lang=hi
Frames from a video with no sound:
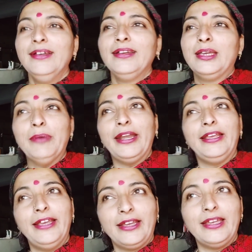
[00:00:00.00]
कि मैंने
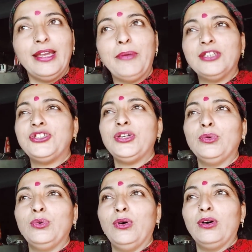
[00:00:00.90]
ये किया मैं अच्छी
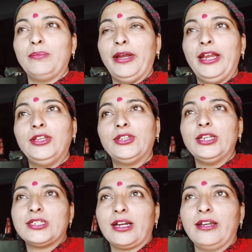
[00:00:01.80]
हूं और मैंने इतने
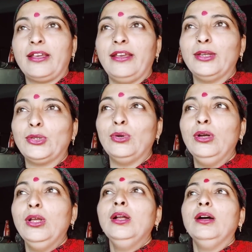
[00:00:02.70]
स्ट्रगल किए तो
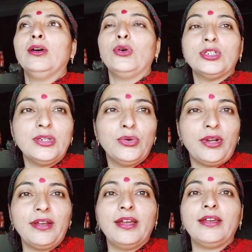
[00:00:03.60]
क्वेश्चन
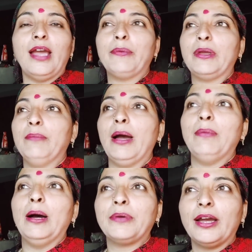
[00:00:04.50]
उठेंगे कि आपके माँ
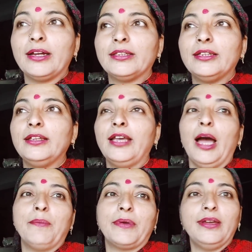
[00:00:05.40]
बाप क्या करते थे या
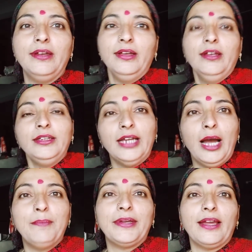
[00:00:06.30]
आपके
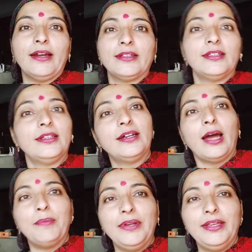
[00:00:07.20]
यहाँ पे क्या करते थे अगर
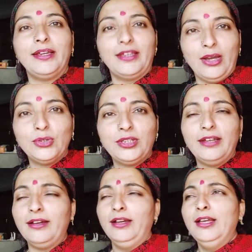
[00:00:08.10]
आपने ये किया होता है
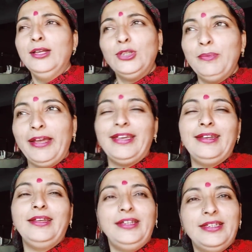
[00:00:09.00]
ना तो मैं ये
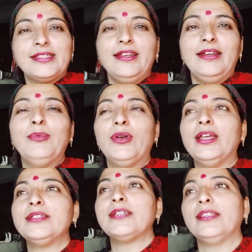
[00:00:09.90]
नहीं इसलिए नहीं
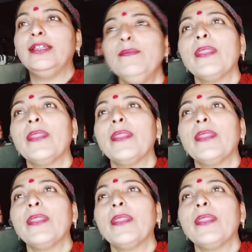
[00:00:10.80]
बोलना चाहती